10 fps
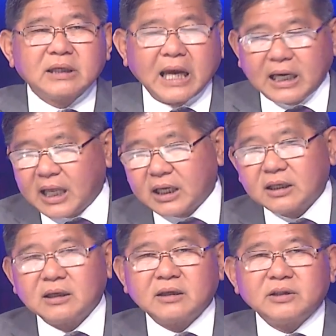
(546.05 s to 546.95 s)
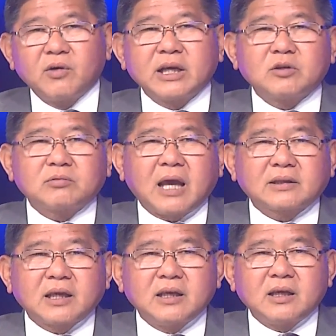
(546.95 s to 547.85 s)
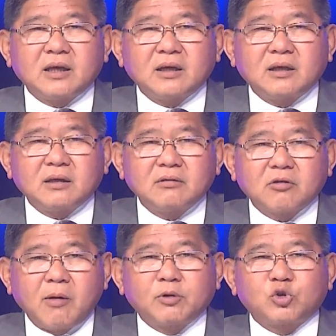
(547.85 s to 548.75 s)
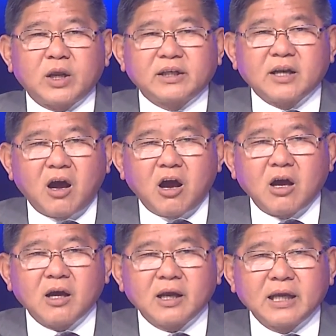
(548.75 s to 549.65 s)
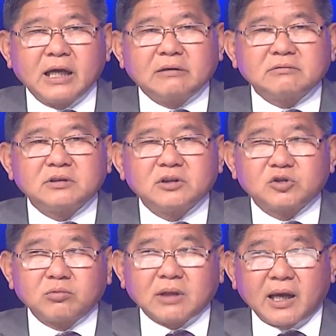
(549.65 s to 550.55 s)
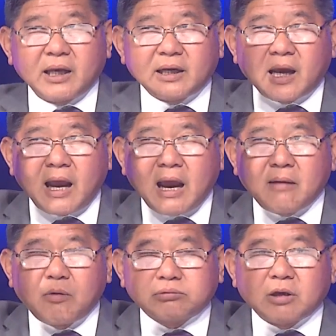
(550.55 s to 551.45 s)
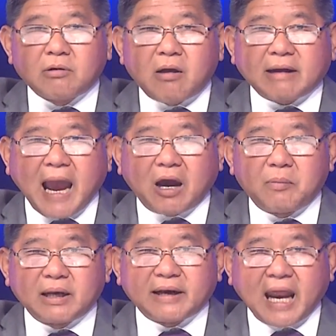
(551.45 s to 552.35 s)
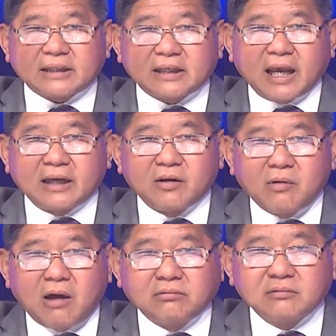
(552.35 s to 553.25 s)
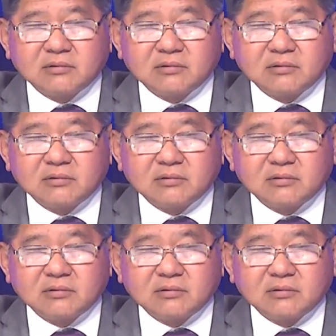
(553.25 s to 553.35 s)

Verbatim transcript: Hay là nhiều khi chúng ta thấy có một chuyện gì đó, thấy không, chúng ta nghĩ rằng à mục tiêu cao cả của mình là đạt cái này, đúng không?